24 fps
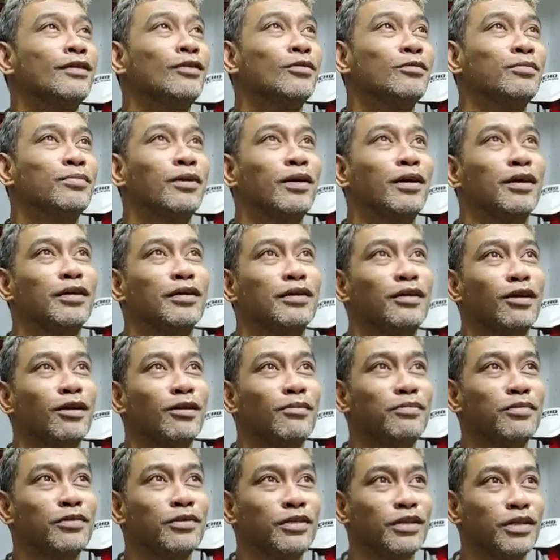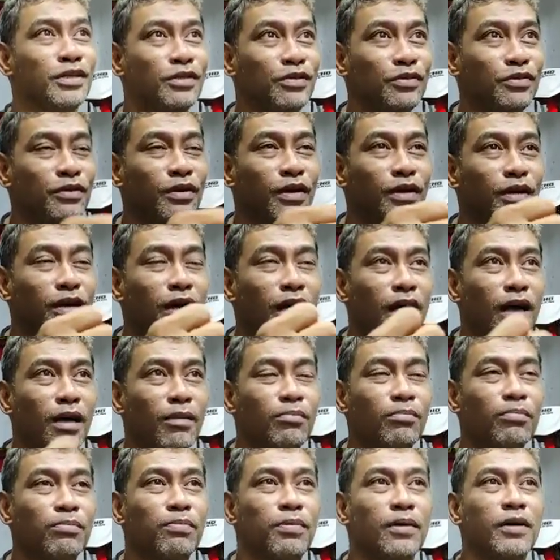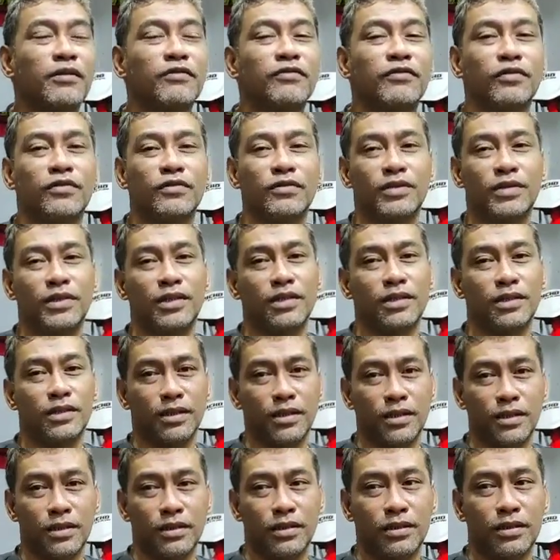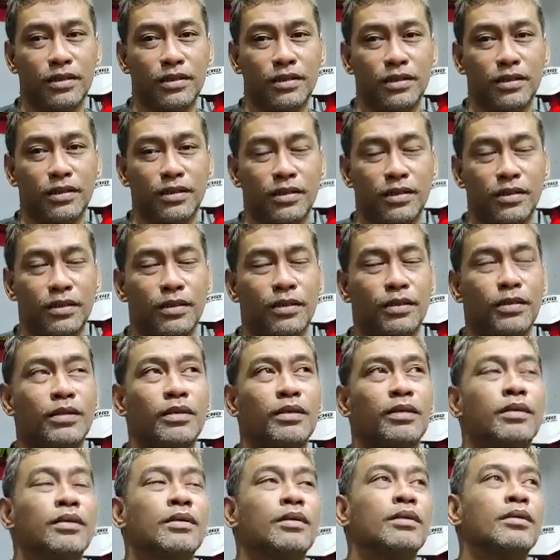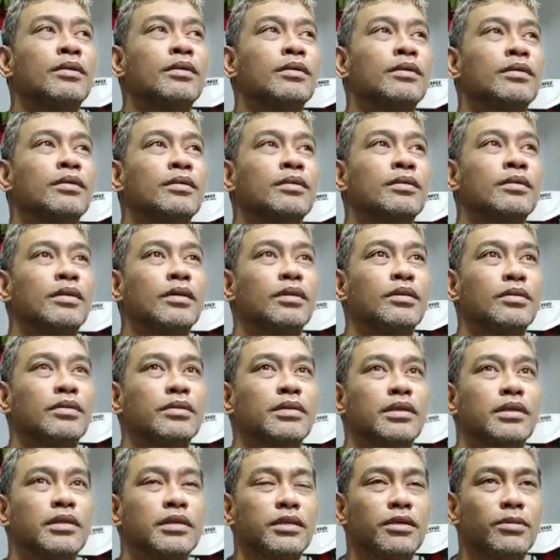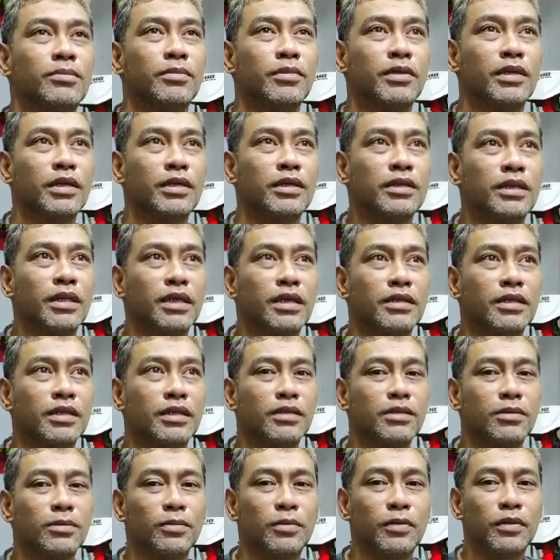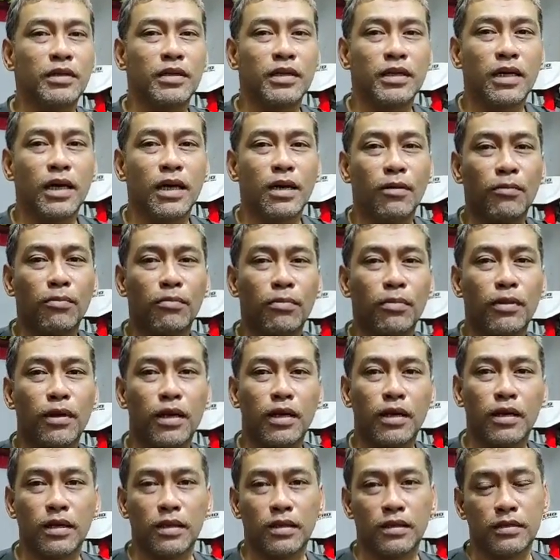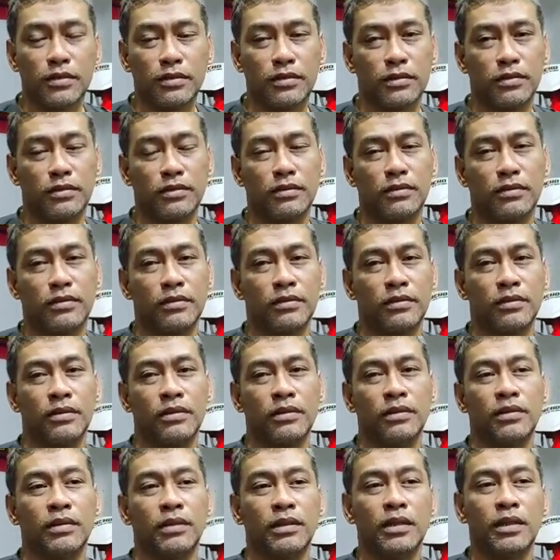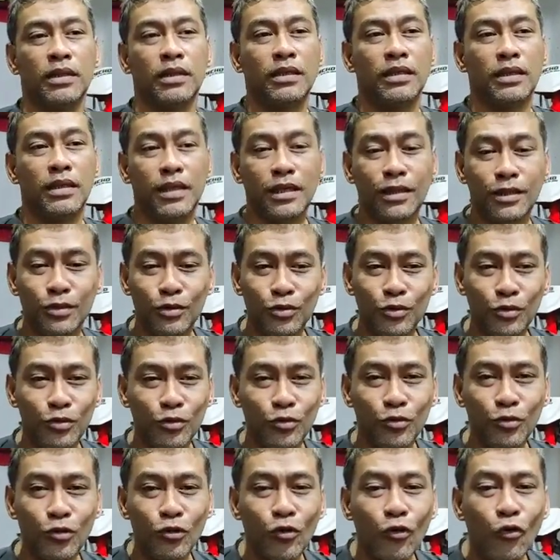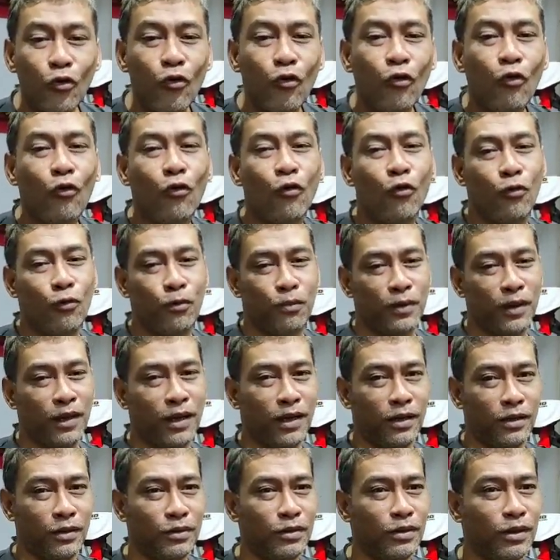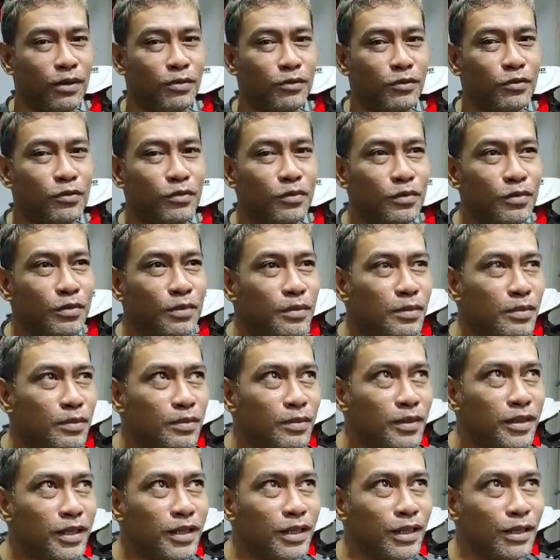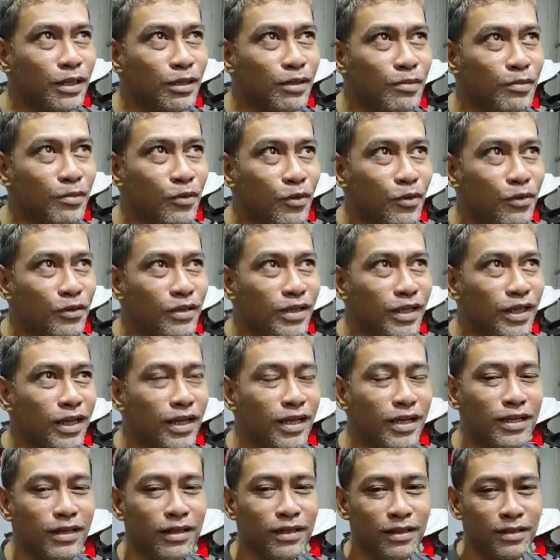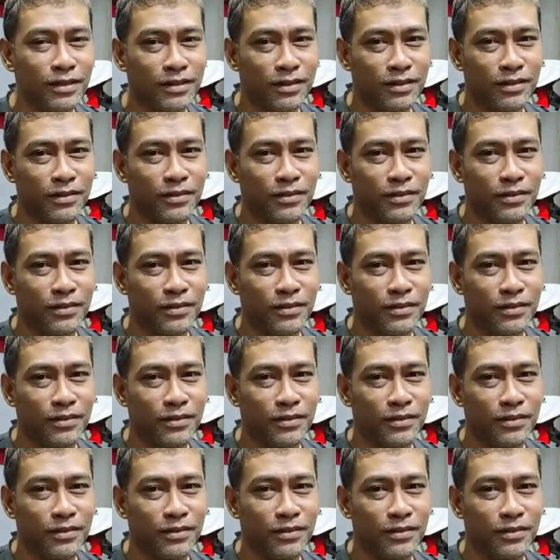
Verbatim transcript: lubang knalpot itu apa fungsinya mm. terus sistem kerjanya seperti apa mm itu dulu baru kamu mikirin morting